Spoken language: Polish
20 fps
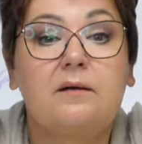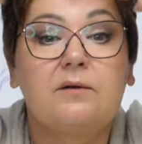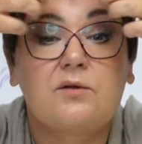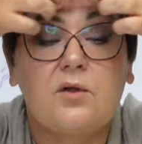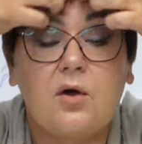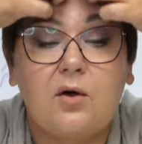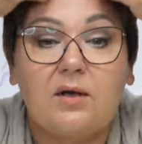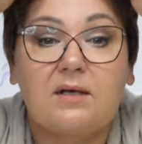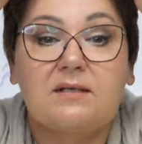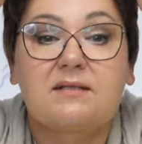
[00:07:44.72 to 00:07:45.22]

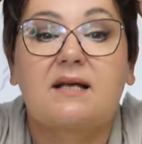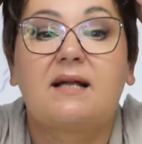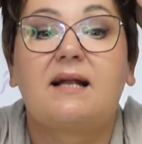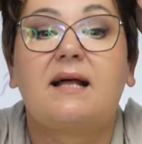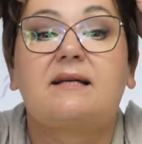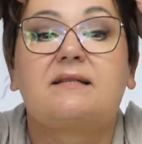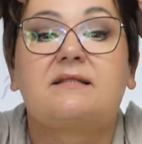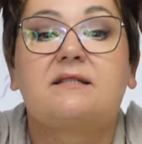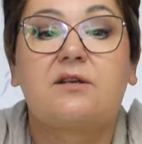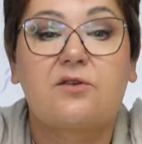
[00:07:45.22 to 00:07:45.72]
To jest
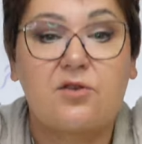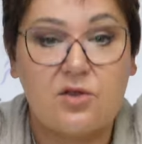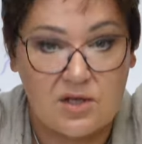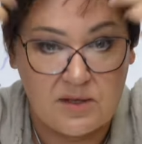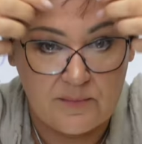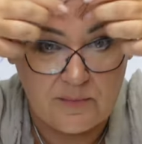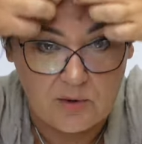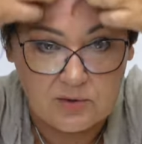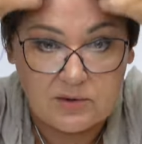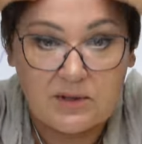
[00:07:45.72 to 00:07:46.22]

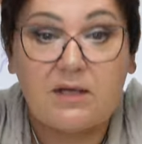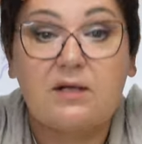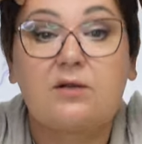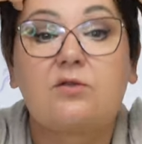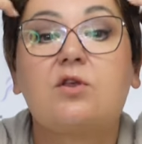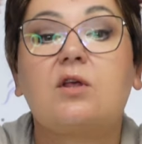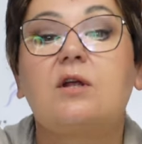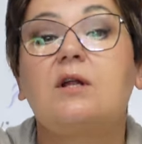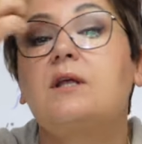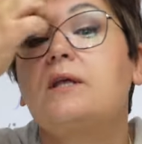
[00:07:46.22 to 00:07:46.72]
klasyczny model,
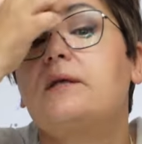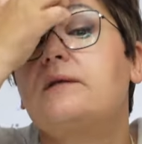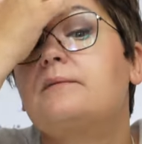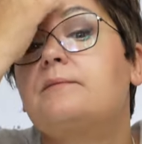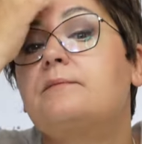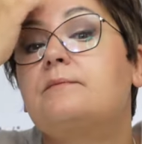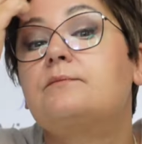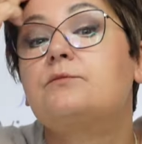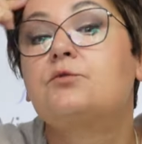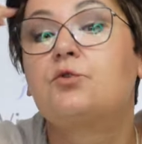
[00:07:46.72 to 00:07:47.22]
czyli
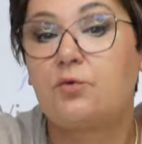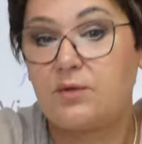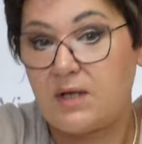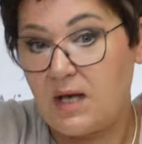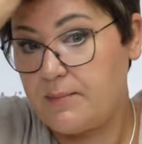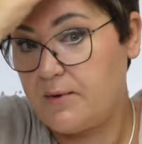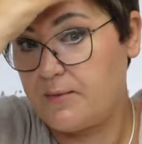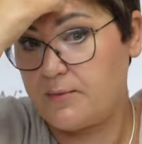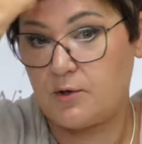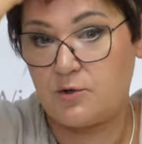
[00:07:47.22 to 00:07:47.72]

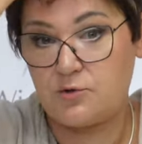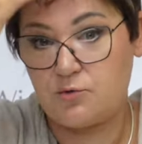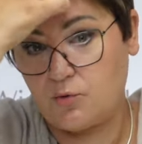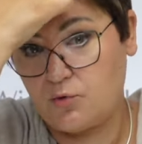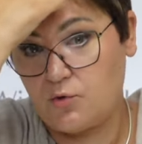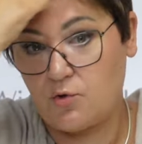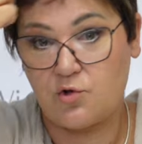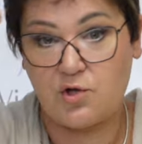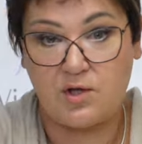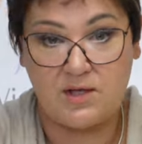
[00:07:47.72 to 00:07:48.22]
tutaj po prostu
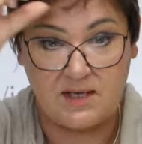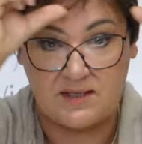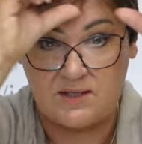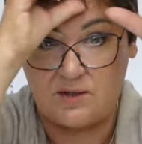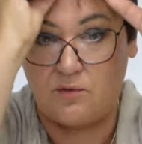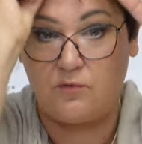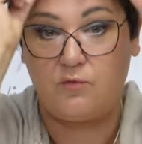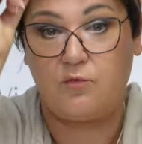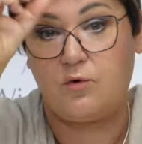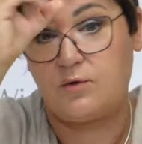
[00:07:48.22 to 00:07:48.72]
doszyte
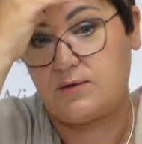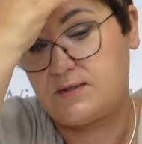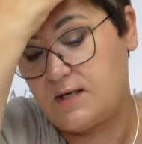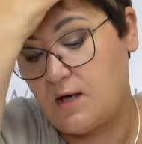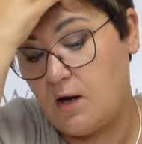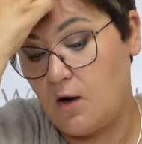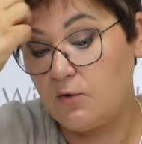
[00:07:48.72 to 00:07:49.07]
są włosy.